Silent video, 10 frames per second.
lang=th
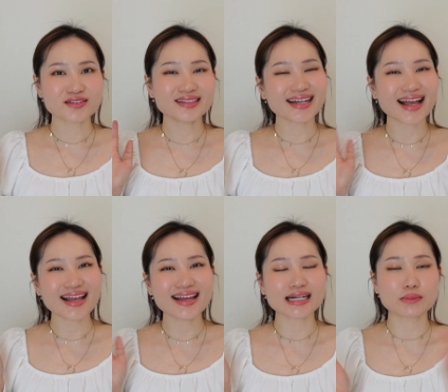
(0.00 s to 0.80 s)
วัสดี
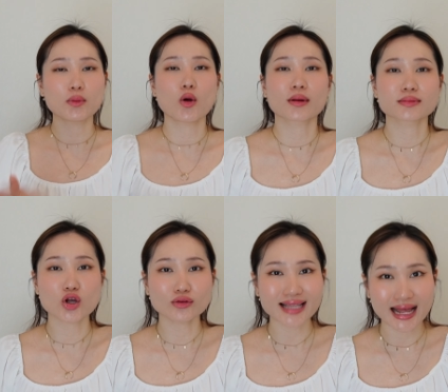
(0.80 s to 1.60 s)
ค่ะกลับมาพบกับ
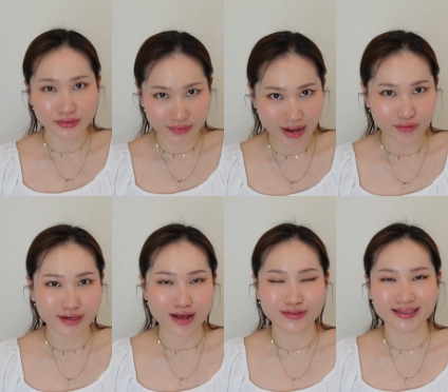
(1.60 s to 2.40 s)
ช่องตาลราว
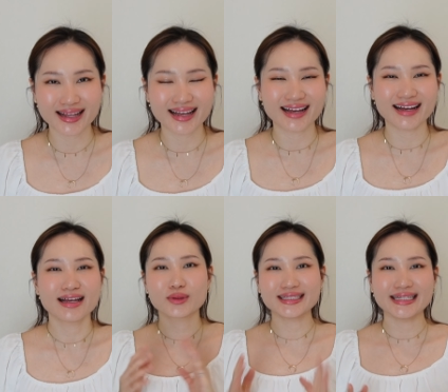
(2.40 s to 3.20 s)
ราวนะคะ
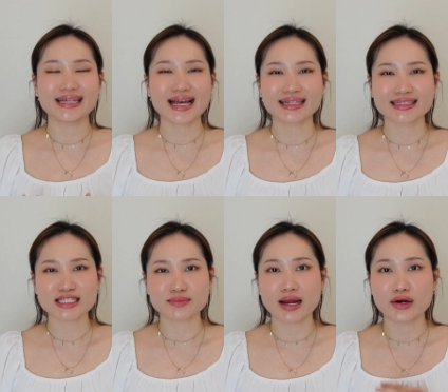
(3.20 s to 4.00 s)
วันนี้ค่ะเรา
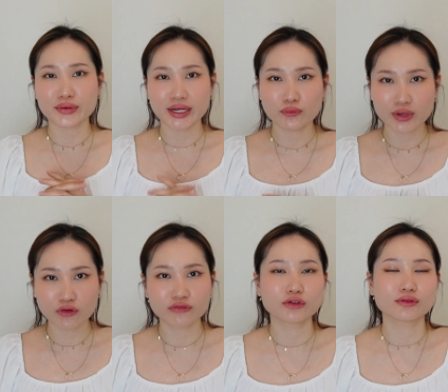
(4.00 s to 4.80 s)
จะมารีวิ
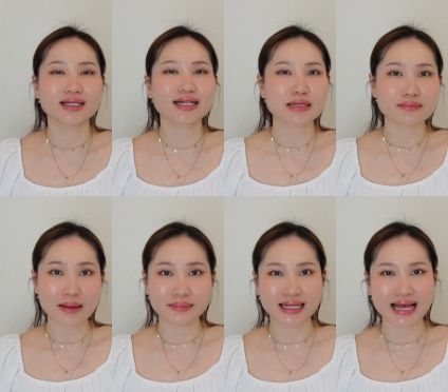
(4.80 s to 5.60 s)
วฟิลเลอร์ข
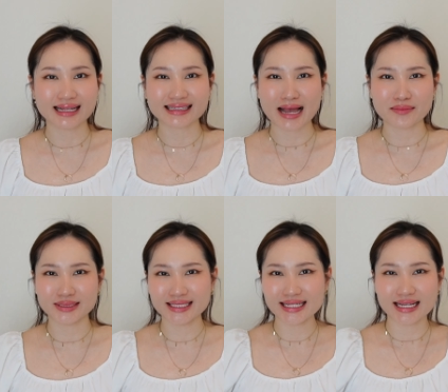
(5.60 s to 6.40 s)
มับนะคะตาม
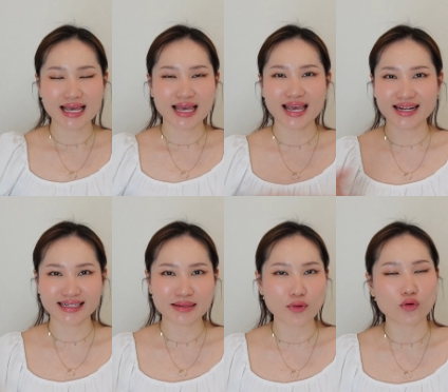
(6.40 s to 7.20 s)
ที่เห็น
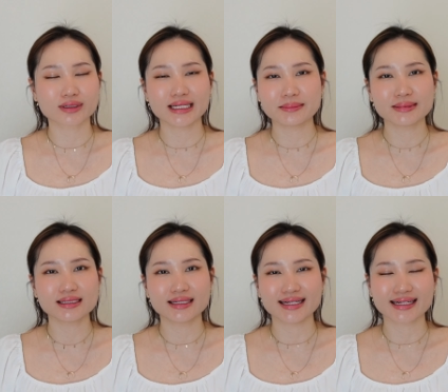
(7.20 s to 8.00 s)
ในปกคลิป
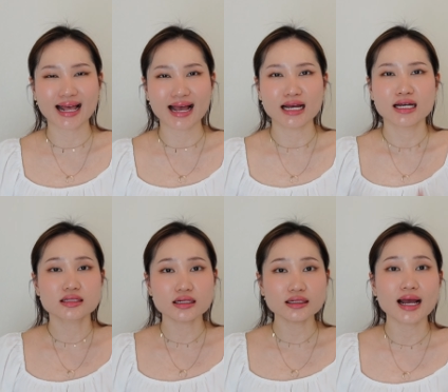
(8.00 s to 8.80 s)
เลยนะคะ
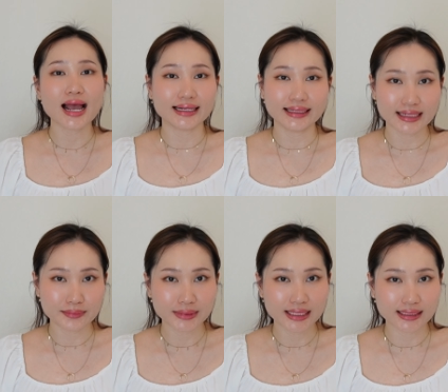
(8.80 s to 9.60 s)
ซึ่งเนื้อหาในคลิ
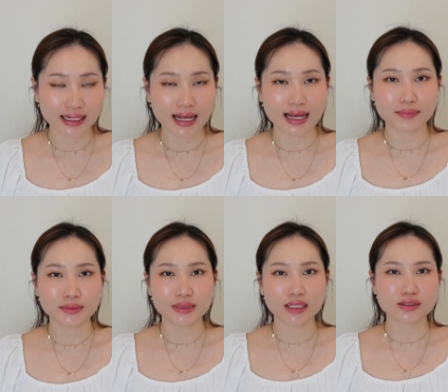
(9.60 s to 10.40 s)
ปนี้นะคะ
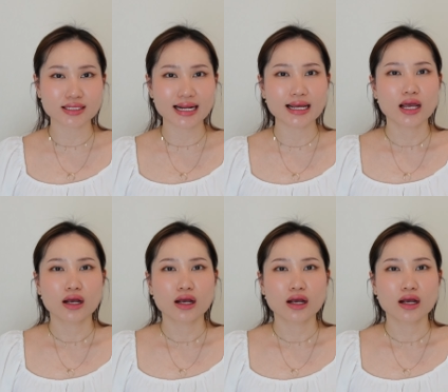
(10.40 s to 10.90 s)
เพื่อนๆก็จะได้